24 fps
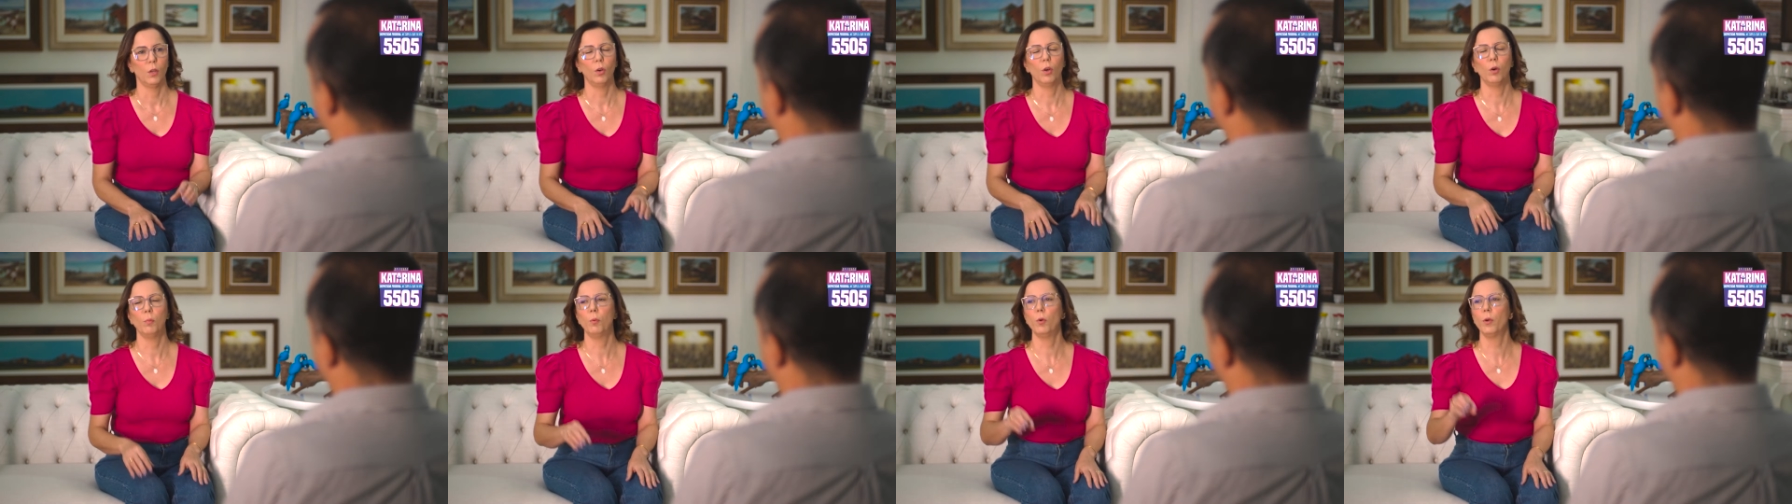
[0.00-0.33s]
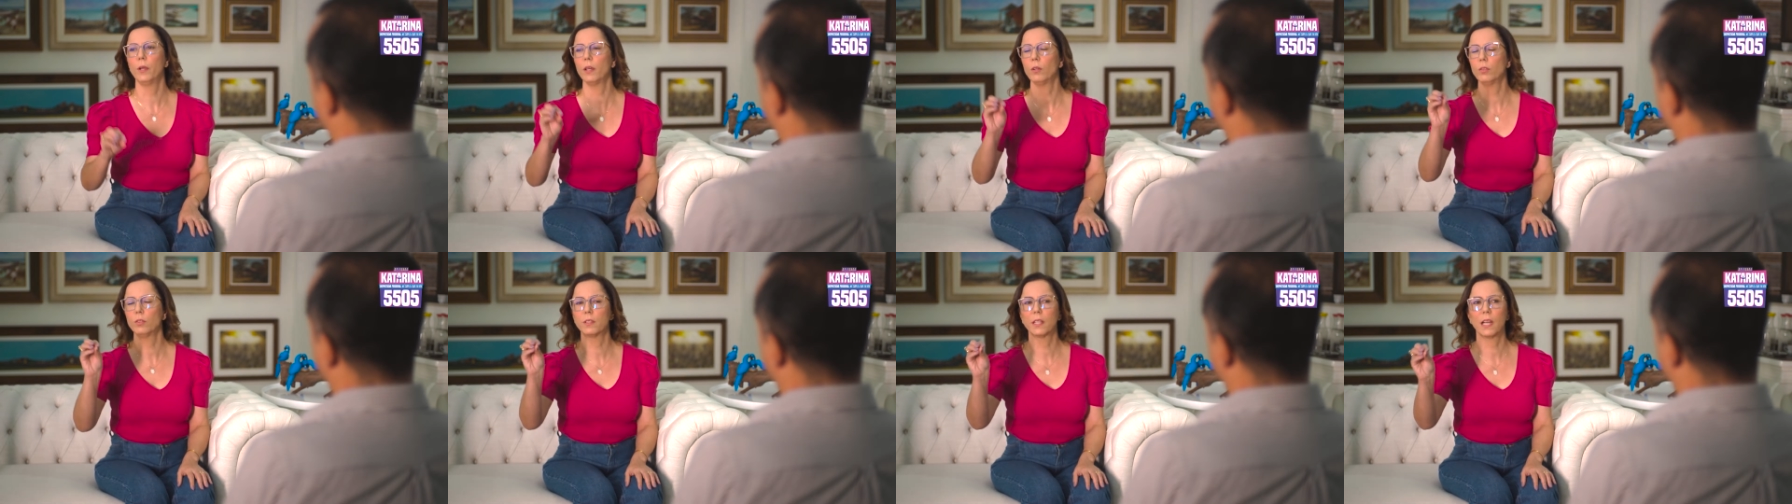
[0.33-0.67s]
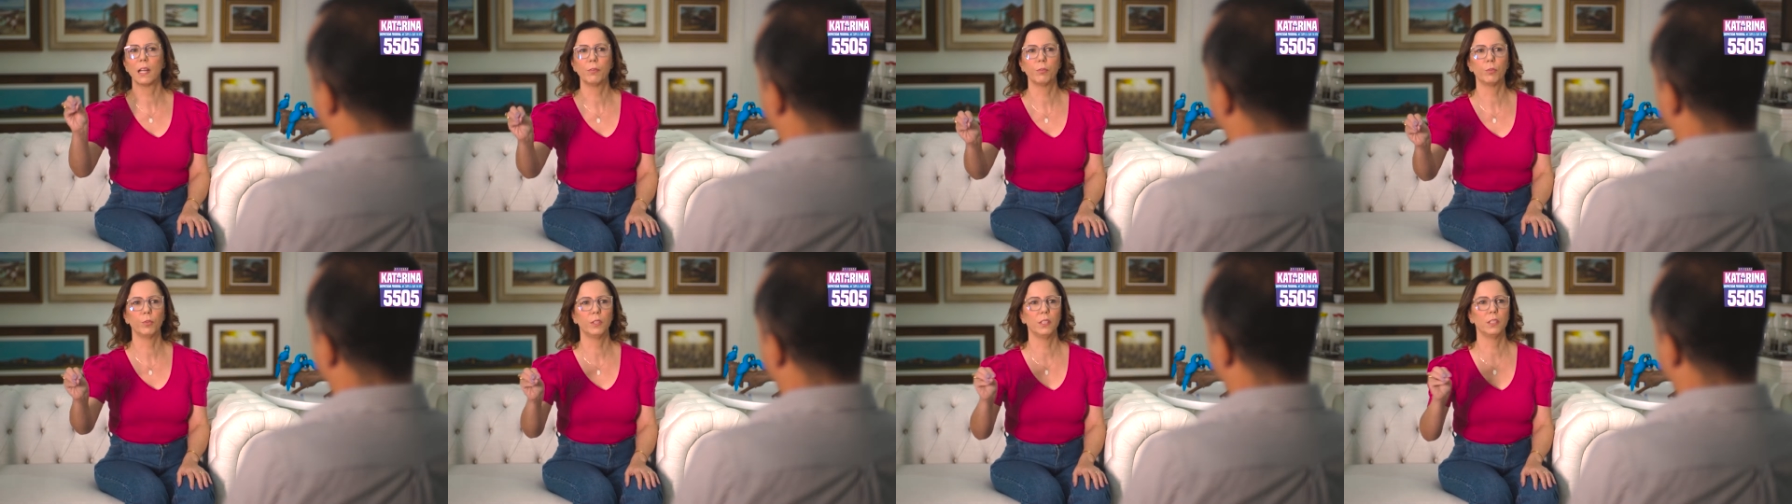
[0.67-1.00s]
Ou por que o
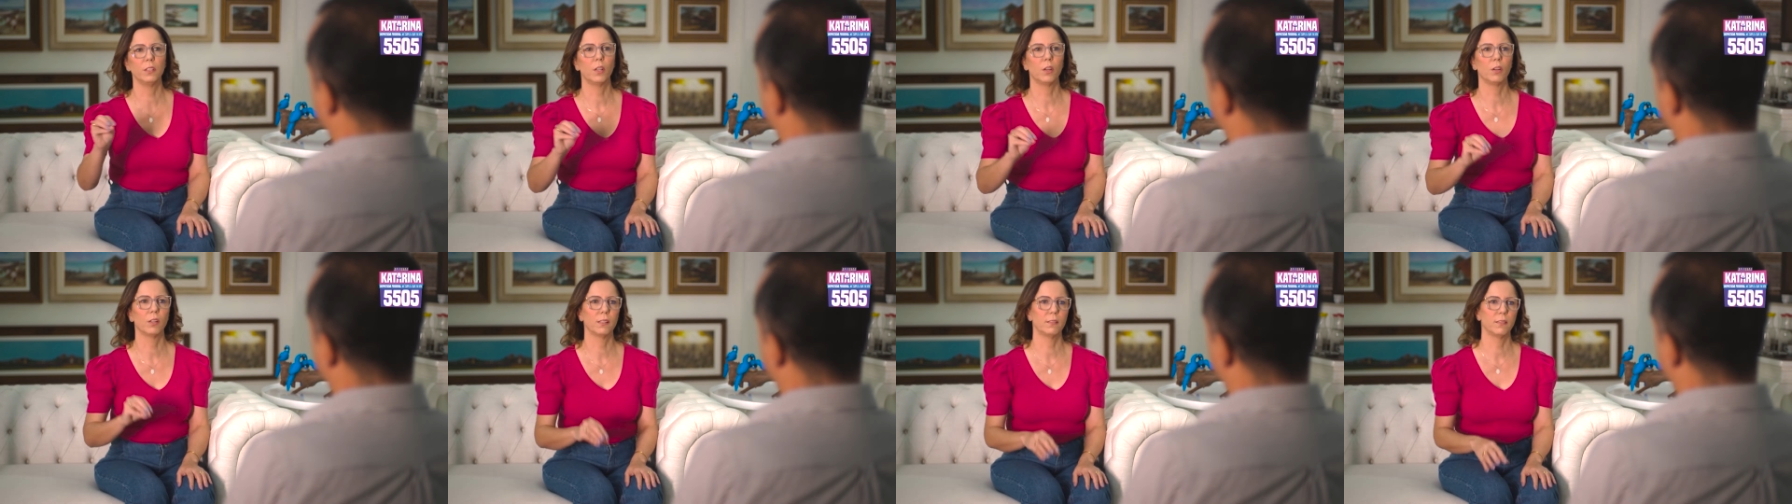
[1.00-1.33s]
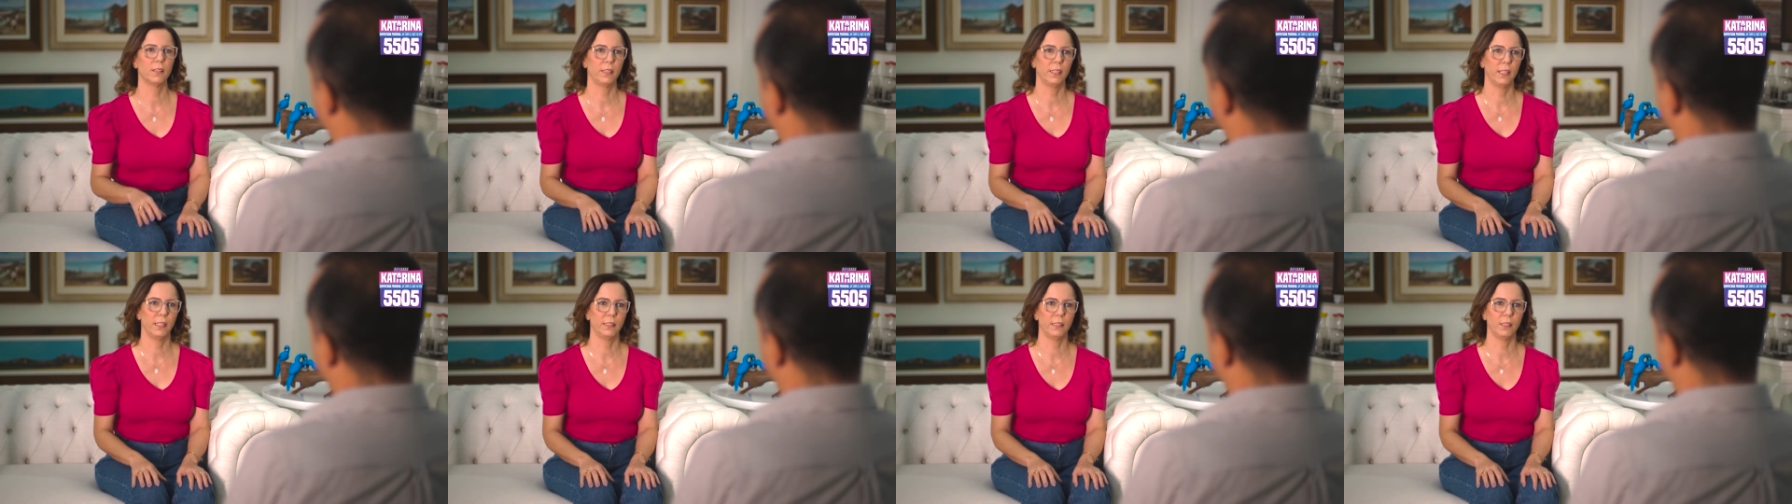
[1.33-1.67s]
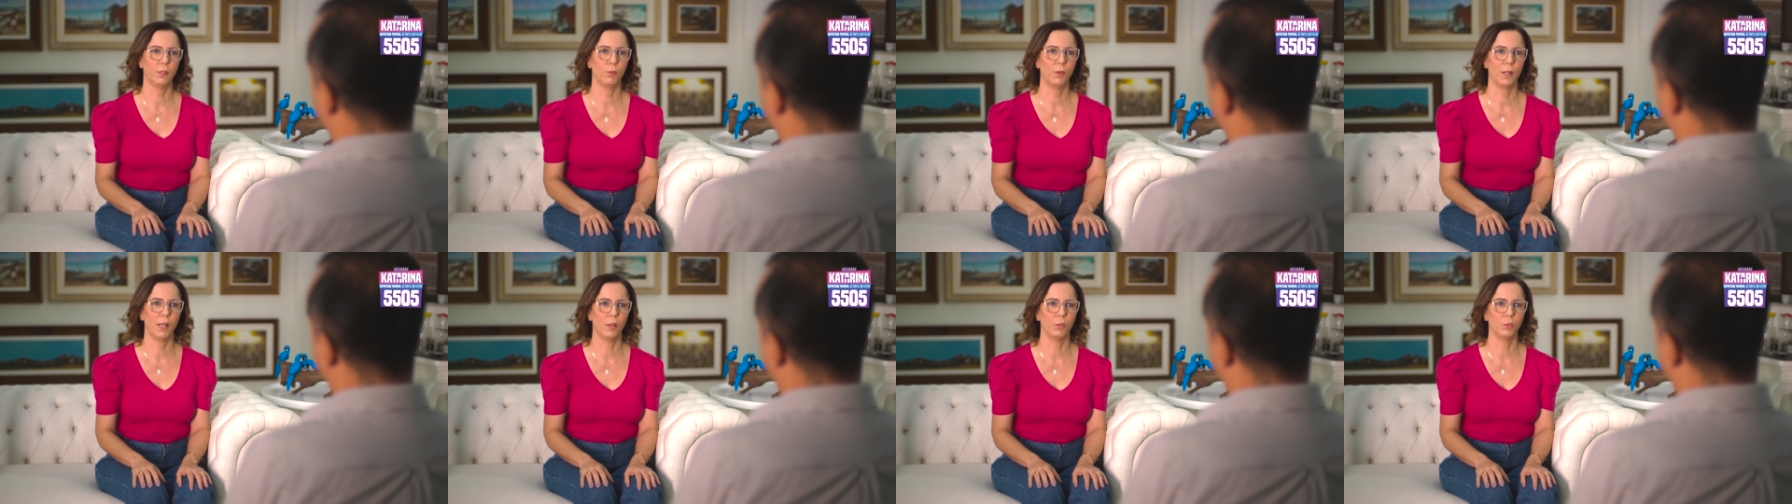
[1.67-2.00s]
tráfico de drogas aqui é
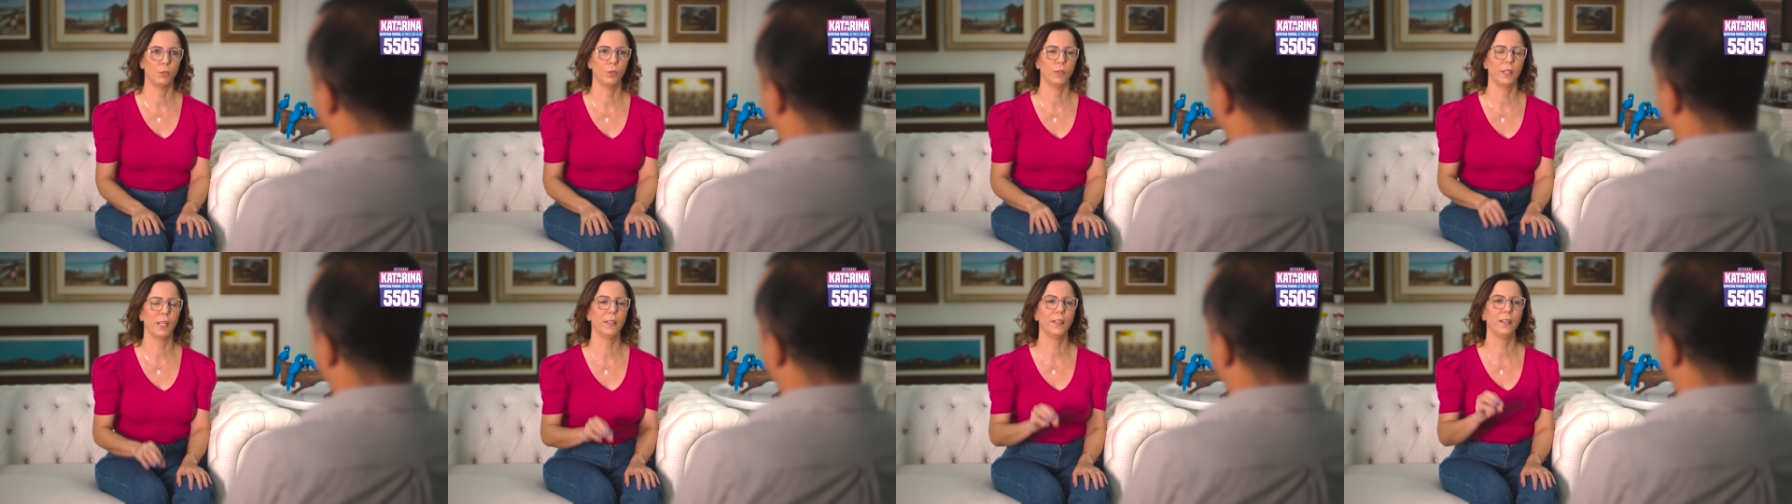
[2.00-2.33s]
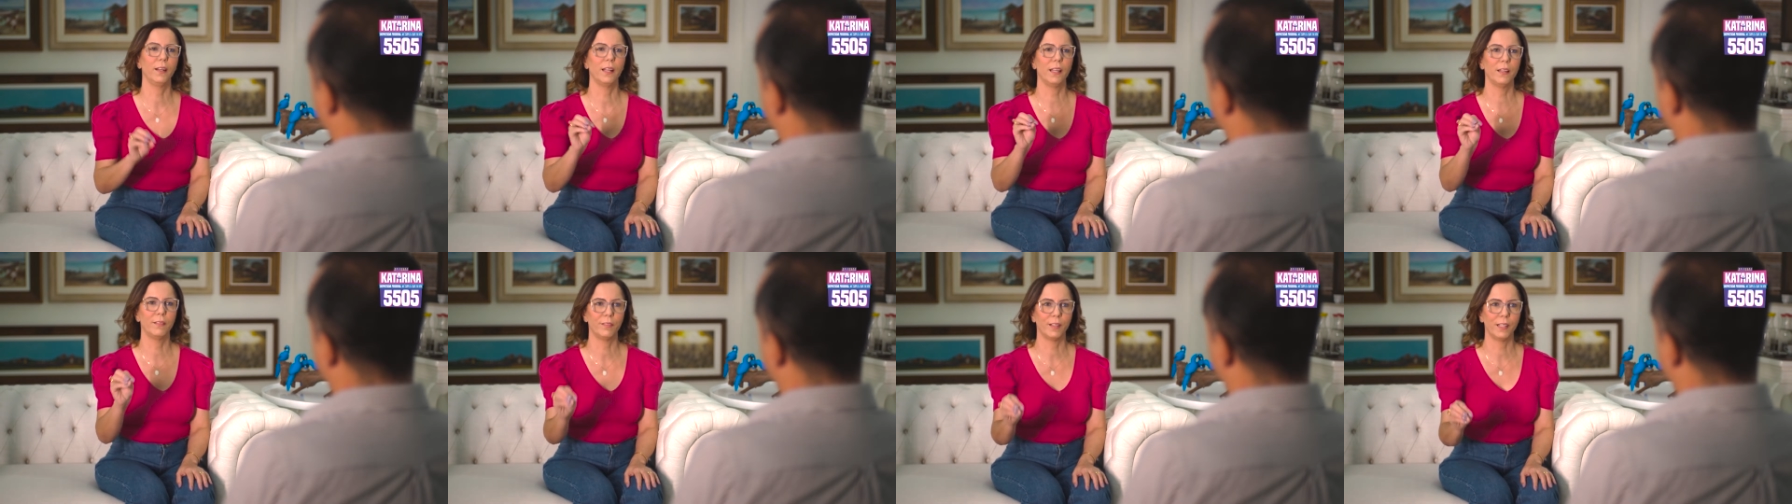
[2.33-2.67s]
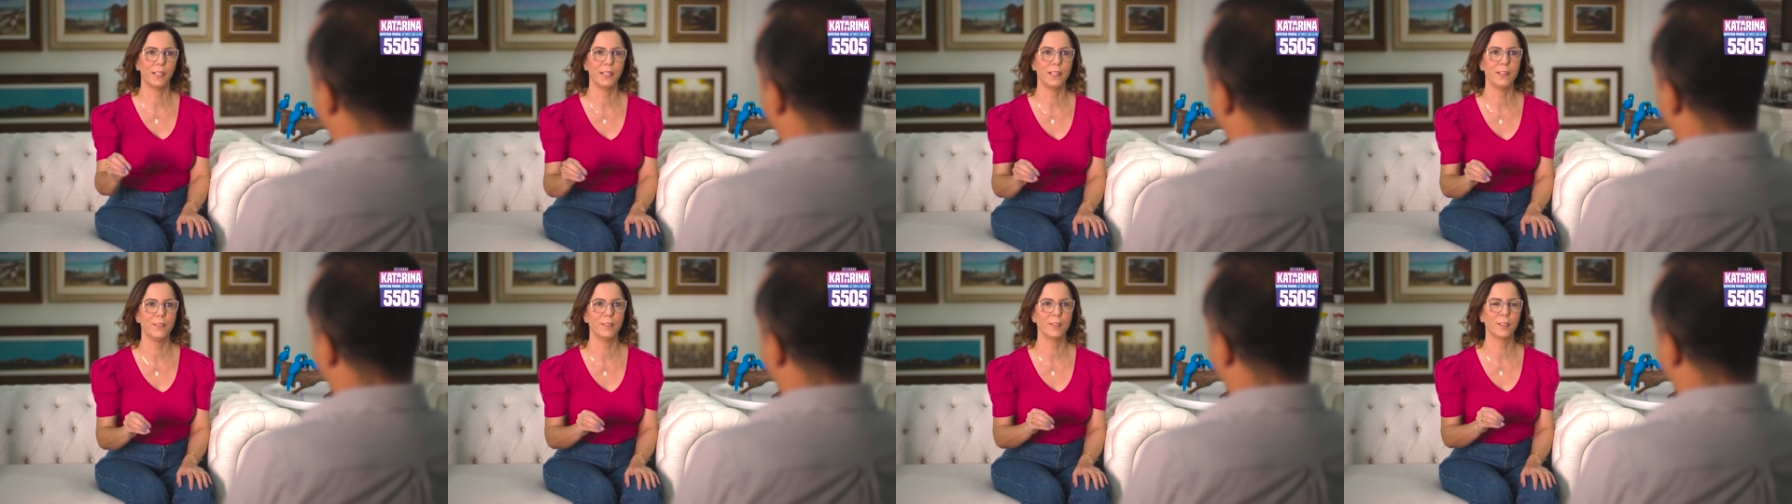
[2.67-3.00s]
tão alto? O que é que leva
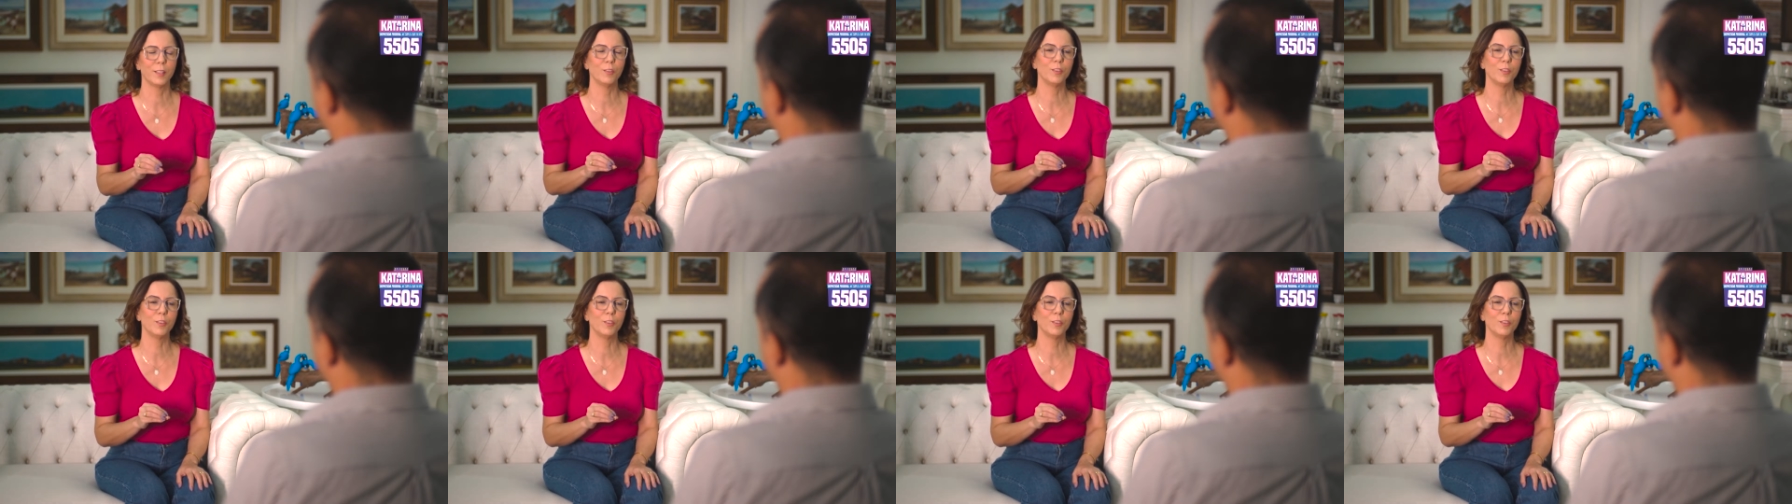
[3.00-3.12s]
a isso?